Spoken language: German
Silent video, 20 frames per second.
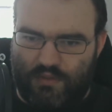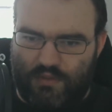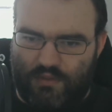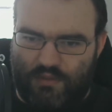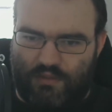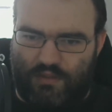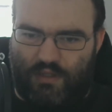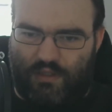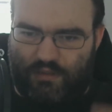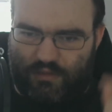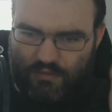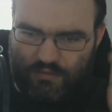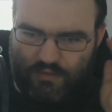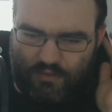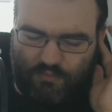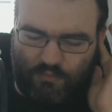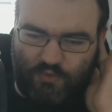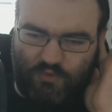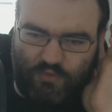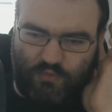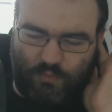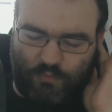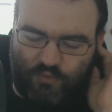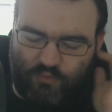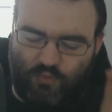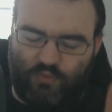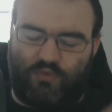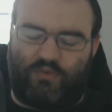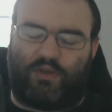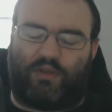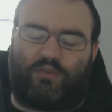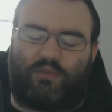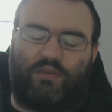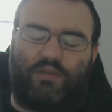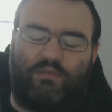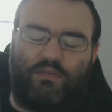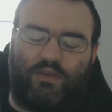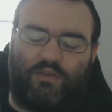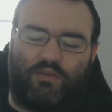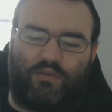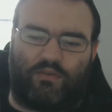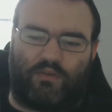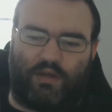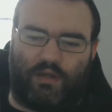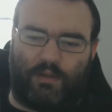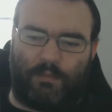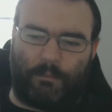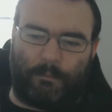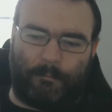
Ja, das müssen die vom 2.6. gewesen sein.